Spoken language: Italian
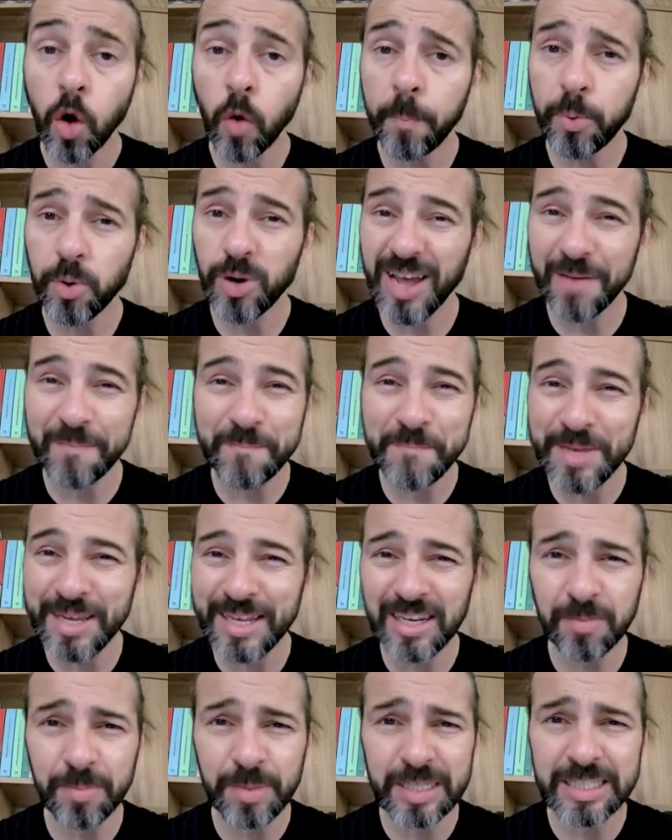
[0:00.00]
oppure a
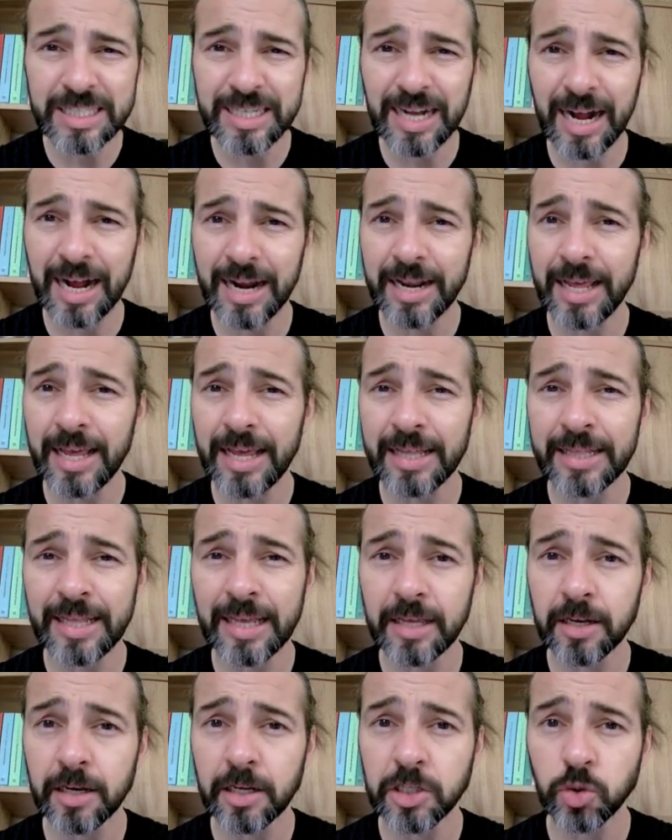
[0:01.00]
minimizzare
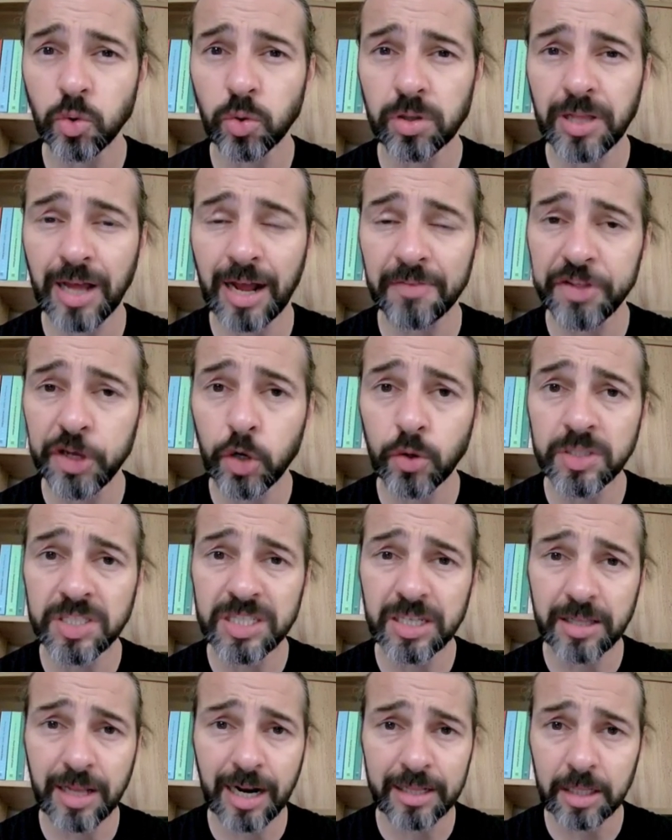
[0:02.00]
dei risultati
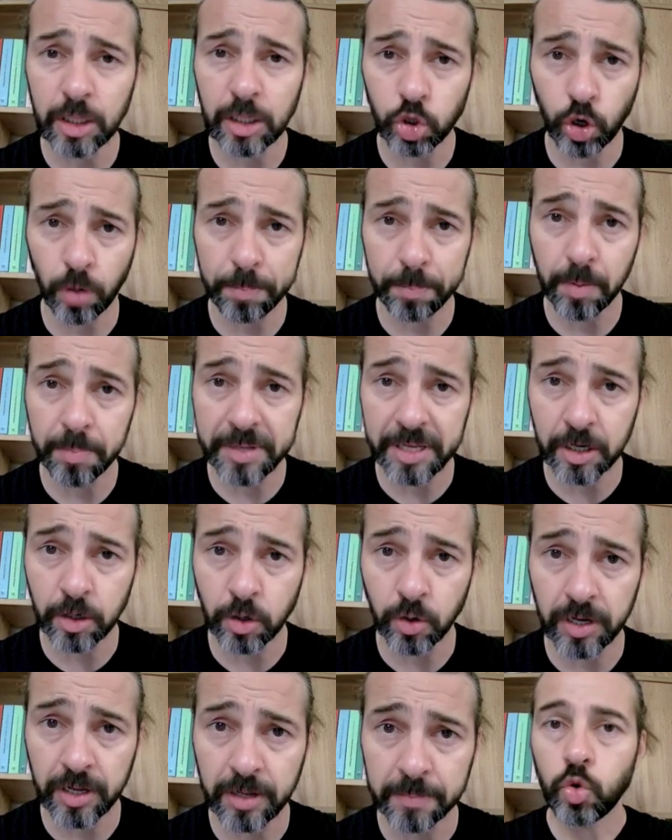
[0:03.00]
considerati troppo piccoli
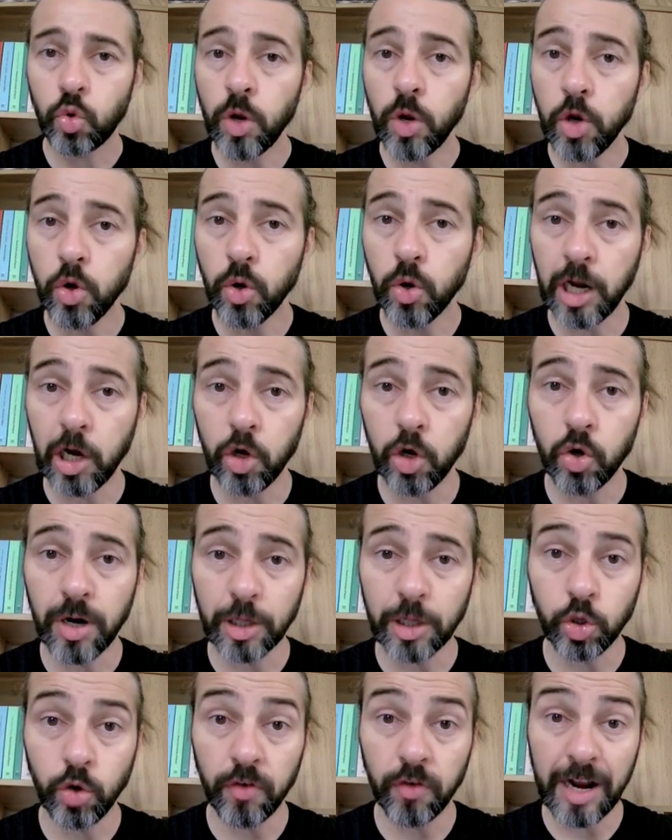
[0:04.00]
ostacoli. Quello che allora
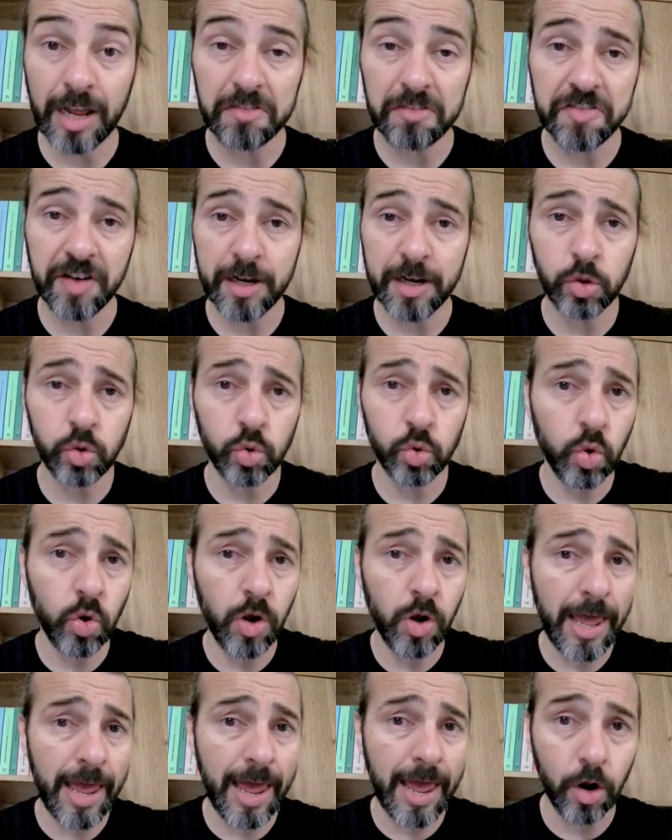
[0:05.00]
dovrai fare tu
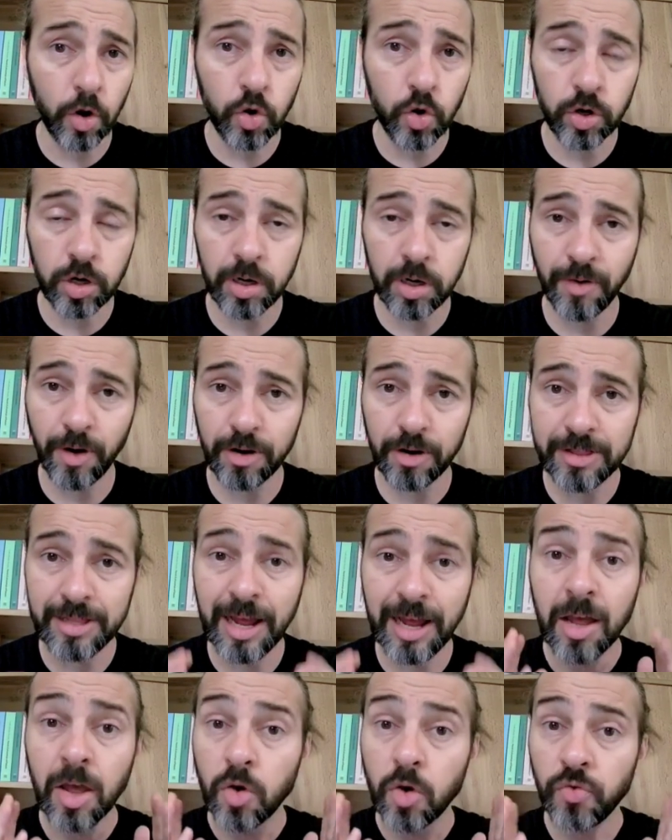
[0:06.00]
è ancora una
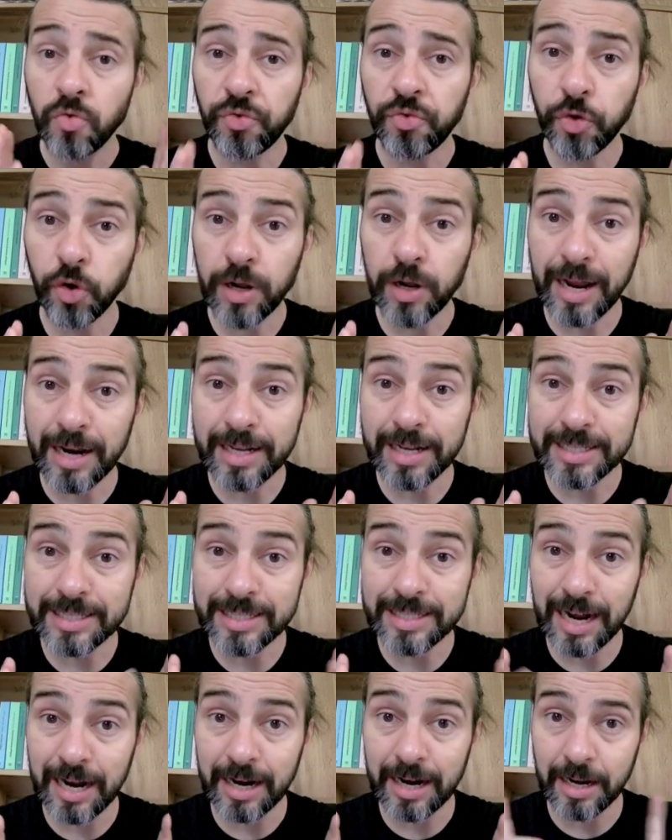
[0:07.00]
volta
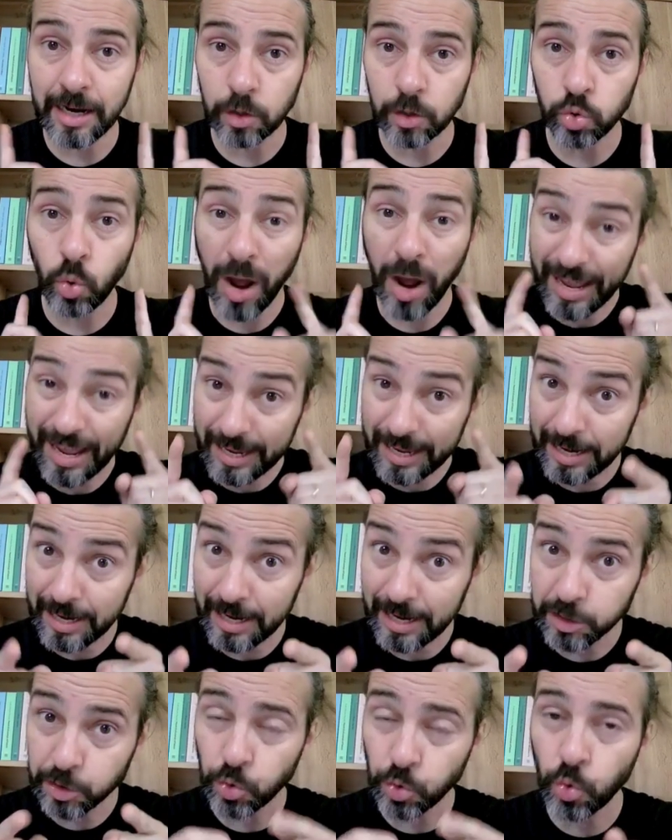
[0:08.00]
focalizzare la tua e
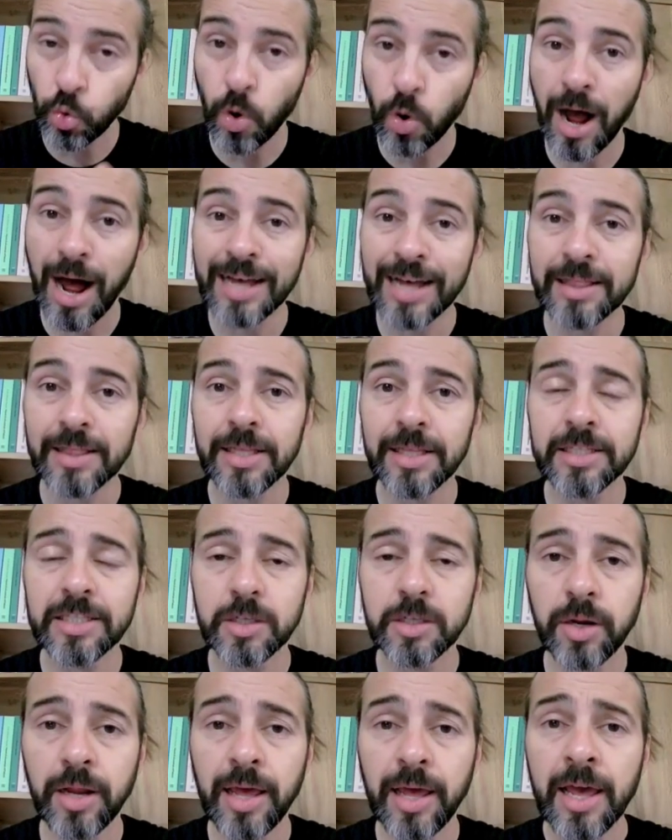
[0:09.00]
la sua
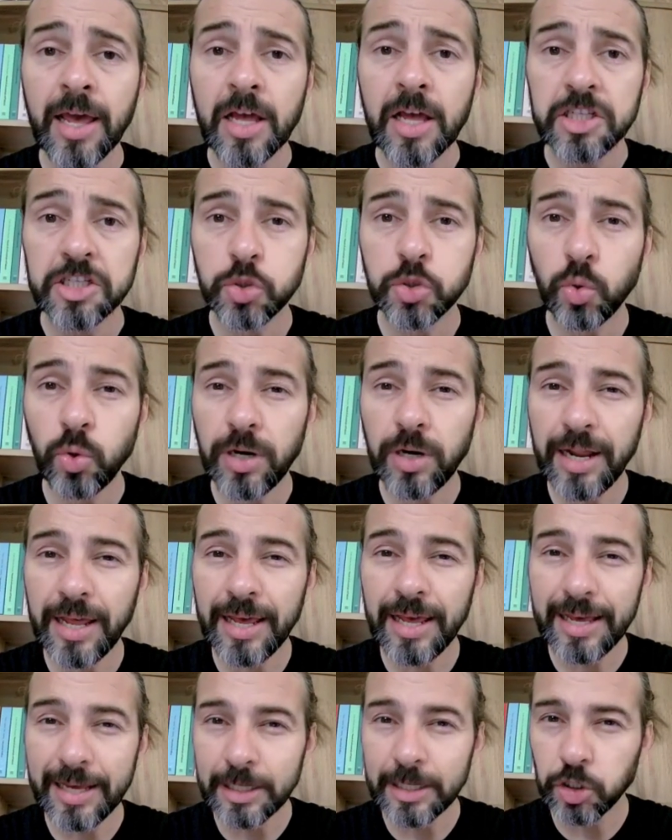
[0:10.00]
attenzione
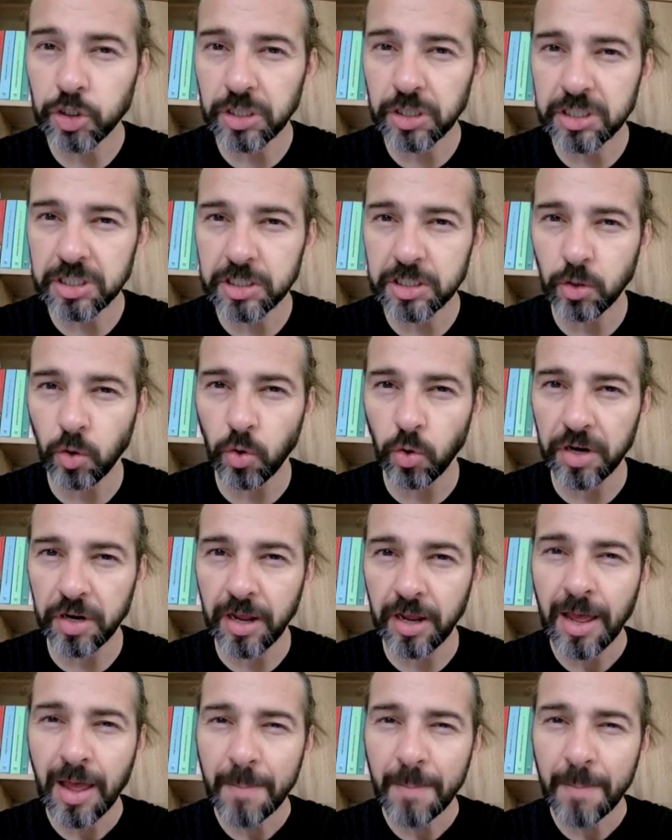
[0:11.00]
sulle eccezioni.